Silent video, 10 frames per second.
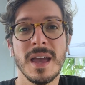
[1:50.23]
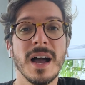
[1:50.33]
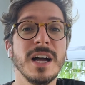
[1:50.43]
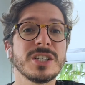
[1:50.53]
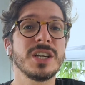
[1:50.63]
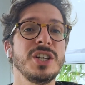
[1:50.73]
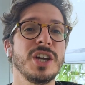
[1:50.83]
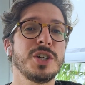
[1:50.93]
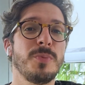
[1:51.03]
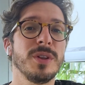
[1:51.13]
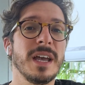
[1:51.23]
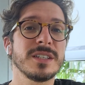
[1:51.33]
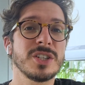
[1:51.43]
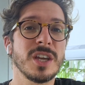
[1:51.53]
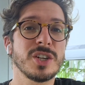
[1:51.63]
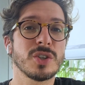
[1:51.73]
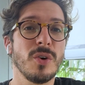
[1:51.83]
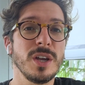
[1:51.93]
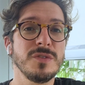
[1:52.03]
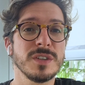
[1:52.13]
Antes da gente responder essas
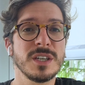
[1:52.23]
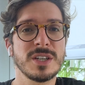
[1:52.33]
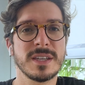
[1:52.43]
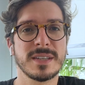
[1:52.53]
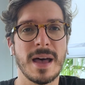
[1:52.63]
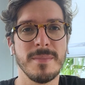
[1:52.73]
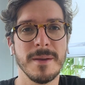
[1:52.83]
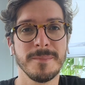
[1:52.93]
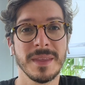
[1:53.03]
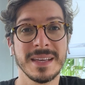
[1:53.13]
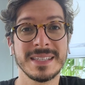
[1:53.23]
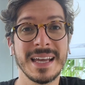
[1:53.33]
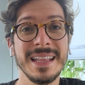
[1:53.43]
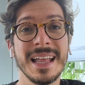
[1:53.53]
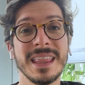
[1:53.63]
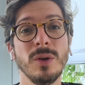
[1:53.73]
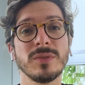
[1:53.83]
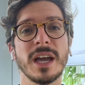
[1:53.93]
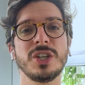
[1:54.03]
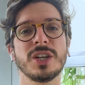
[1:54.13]
questões, você já sabe. Se ainda não
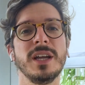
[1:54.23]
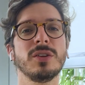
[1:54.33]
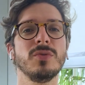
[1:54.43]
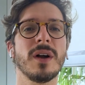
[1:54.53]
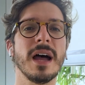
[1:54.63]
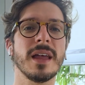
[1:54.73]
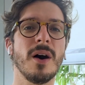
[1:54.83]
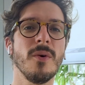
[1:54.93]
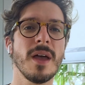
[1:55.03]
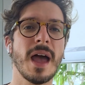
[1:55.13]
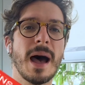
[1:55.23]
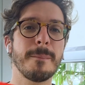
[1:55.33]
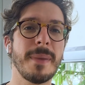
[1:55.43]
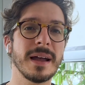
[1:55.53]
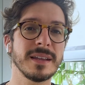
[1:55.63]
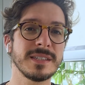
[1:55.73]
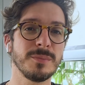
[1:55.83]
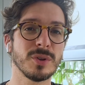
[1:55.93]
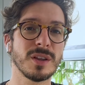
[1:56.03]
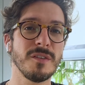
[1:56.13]
está inscrito no canal, aperta esse
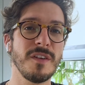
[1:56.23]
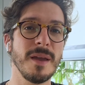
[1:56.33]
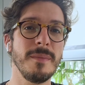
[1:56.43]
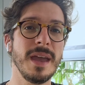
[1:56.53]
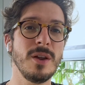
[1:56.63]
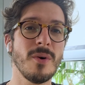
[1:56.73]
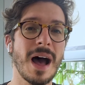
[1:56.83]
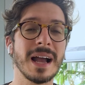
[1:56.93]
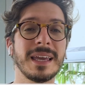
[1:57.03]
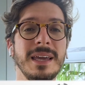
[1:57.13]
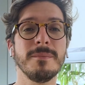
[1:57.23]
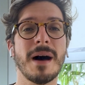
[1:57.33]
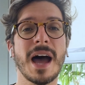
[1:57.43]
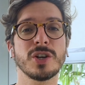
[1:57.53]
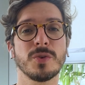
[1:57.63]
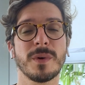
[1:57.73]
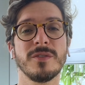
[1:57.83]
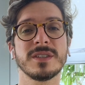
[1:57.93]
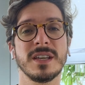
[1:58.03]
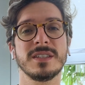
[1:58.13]
botão vermelho aqui embaixo para
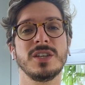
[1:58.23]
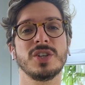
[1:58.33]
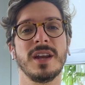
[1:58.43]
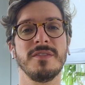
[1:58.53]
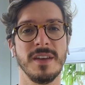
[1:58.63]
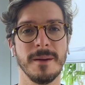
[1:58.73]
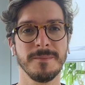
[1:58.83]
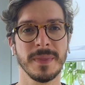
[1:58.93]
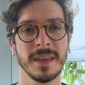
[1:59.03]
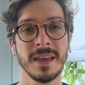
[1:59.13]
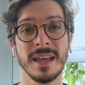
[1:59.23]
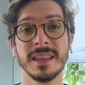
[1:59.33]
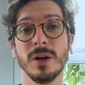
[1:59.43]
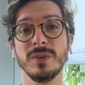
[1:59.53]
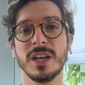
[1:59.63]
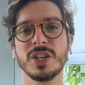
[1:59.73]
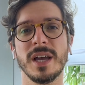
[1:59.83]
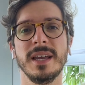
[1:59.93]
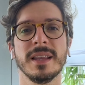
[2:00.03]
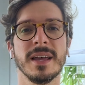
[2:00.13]
você se inscrever não deixe
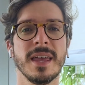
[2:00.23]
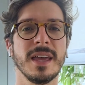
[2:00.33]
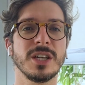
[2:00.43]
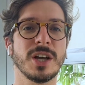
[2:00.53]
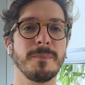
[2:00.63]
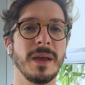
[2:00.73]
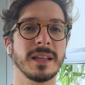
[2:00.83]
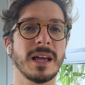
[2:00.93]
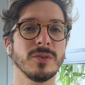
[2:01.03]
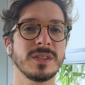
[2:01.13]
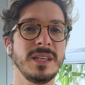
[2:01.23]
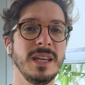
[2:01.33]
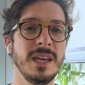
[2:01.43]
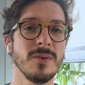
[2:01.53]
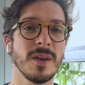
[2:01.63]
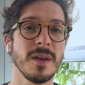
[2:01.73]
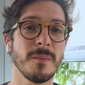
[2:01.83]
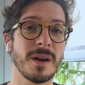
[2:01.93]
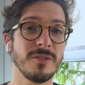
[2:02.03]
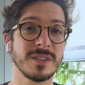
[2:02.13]
ainda de apertar o sininho
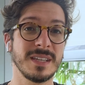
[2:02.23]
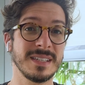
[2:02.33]
para você